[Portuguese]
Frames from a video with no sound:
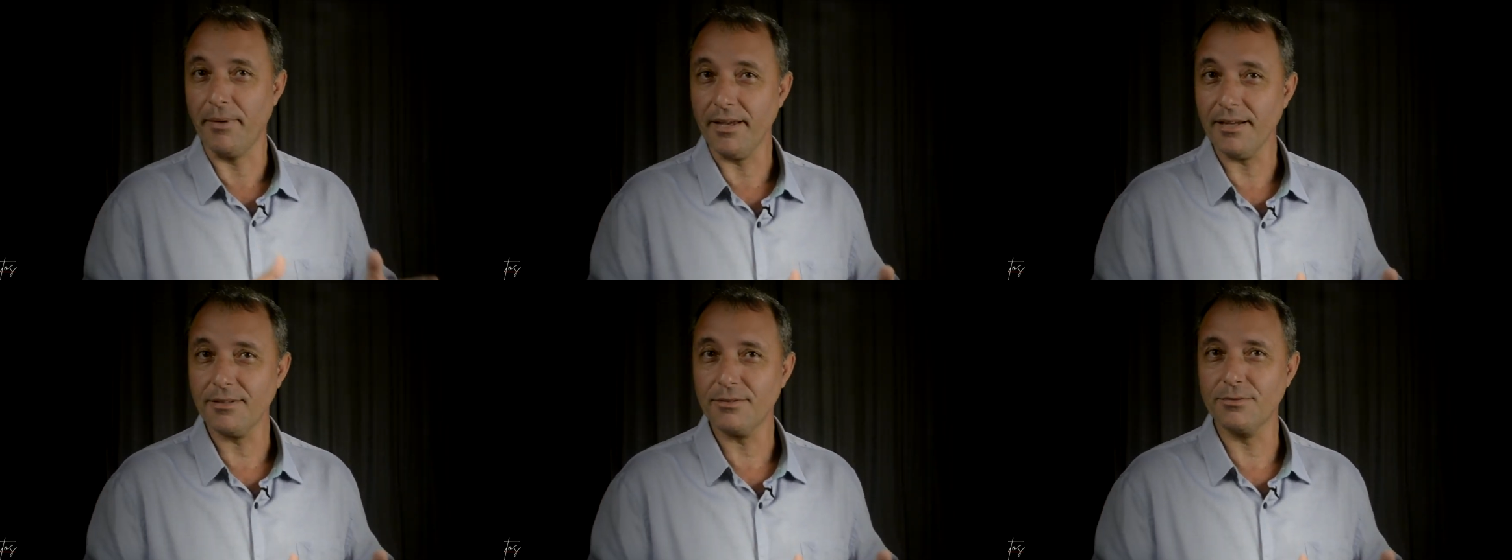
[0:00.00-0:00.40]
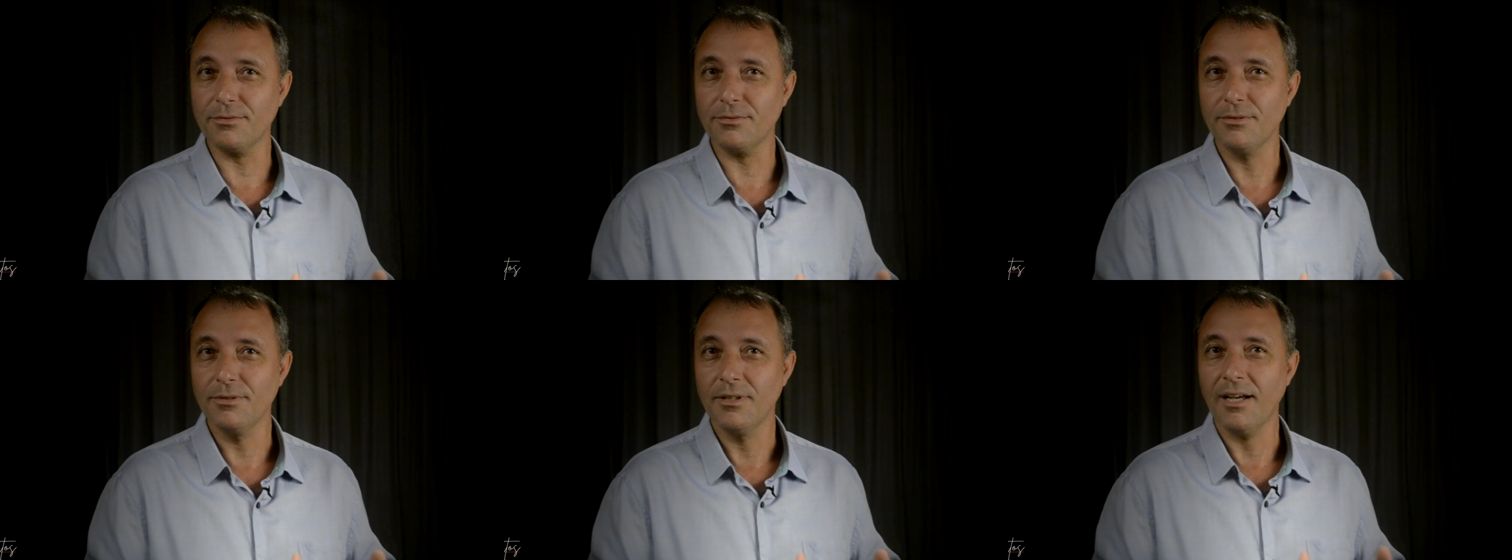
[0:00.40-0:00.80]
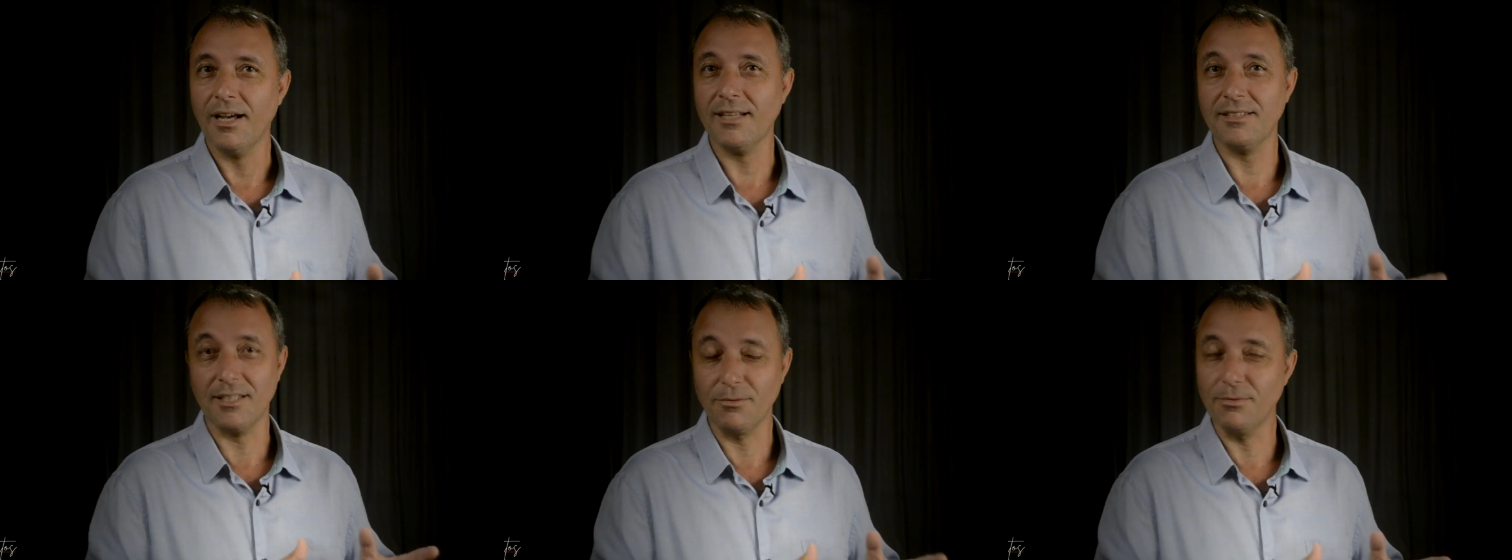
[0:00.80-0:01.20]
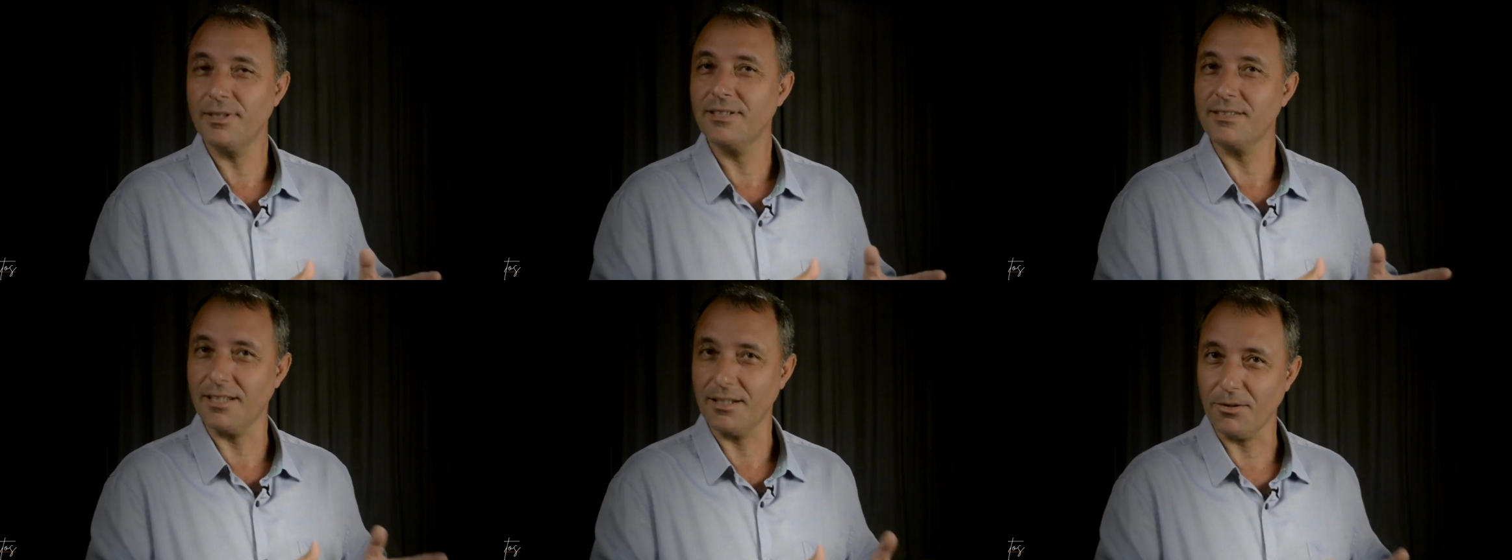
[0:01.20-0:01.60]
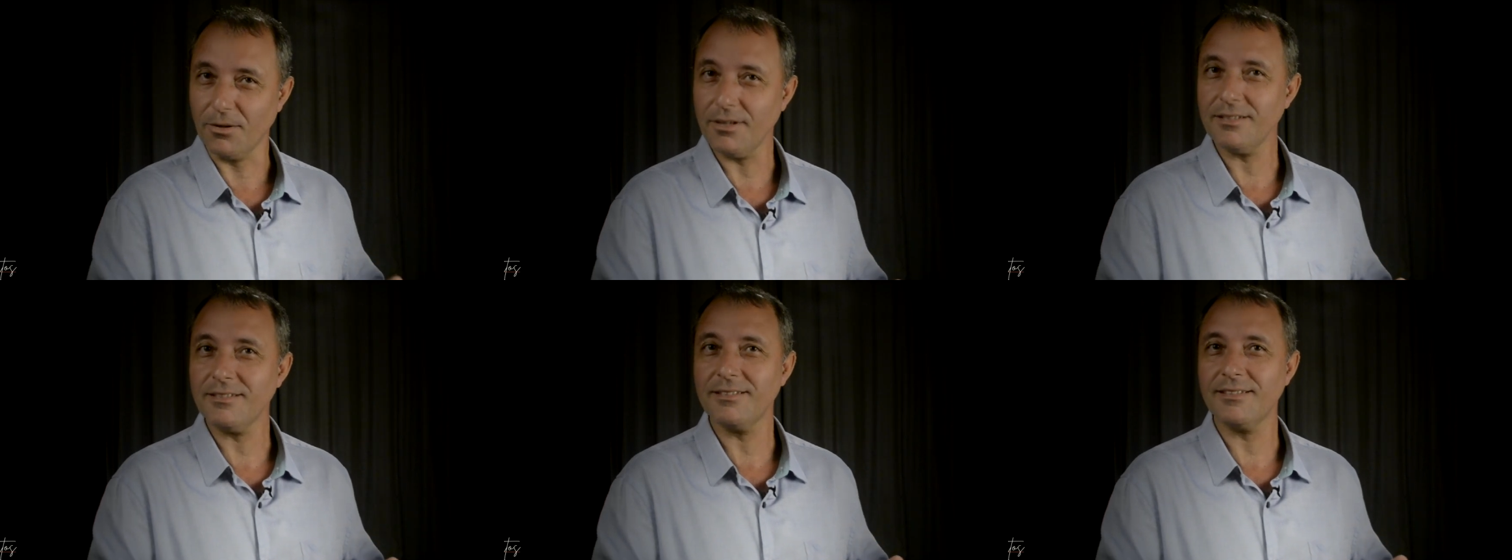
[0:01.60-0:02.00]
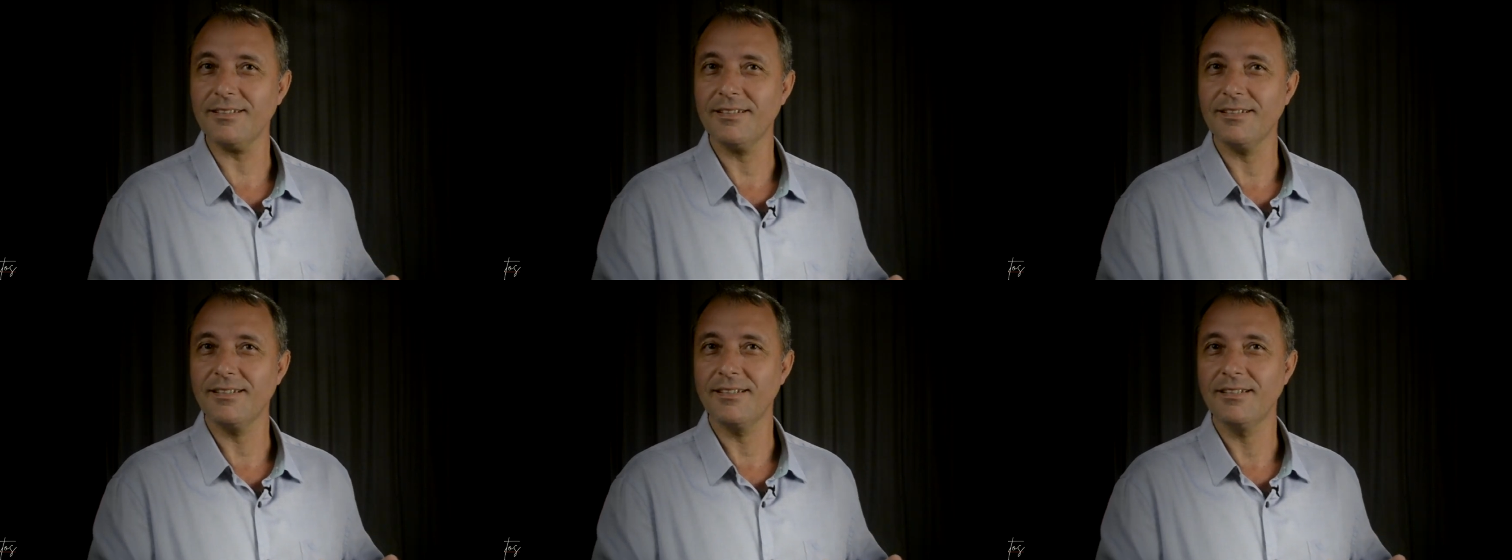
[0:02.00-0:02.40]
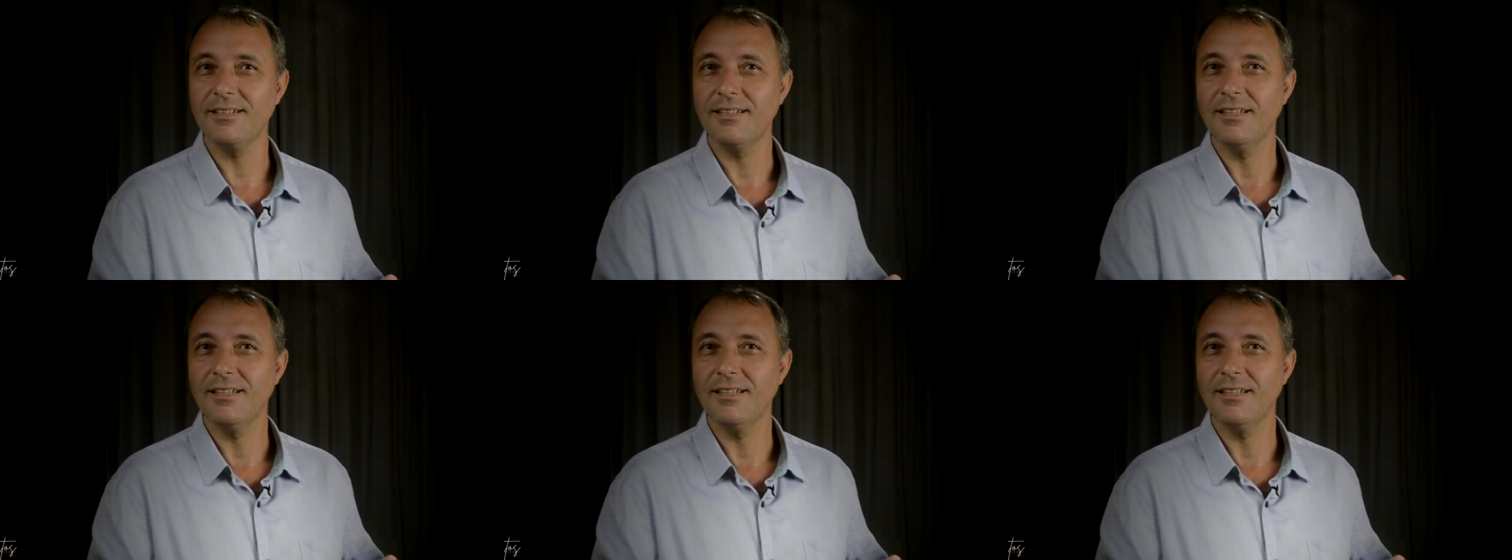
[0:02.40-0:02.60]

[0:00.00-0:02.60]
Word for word: perto, a segurança nossa?